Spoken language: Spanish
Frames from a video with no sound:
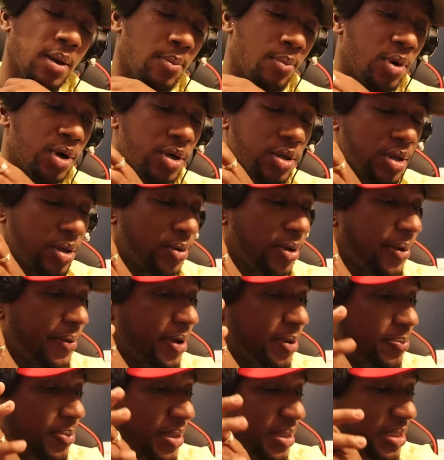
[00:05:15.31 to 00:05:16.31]
Bueno, de una
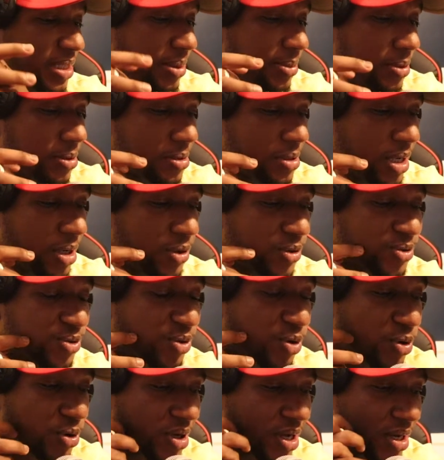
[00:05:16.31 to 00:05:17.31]
vez pasamos a los
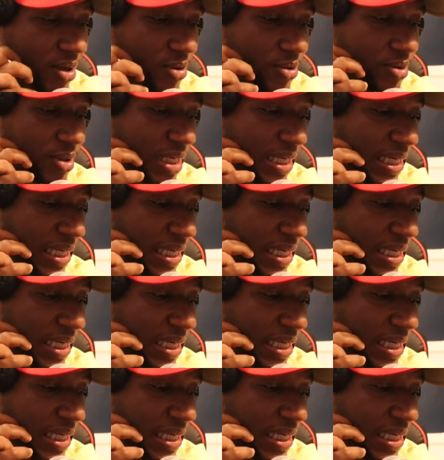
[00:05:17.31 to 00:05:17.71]
órganos.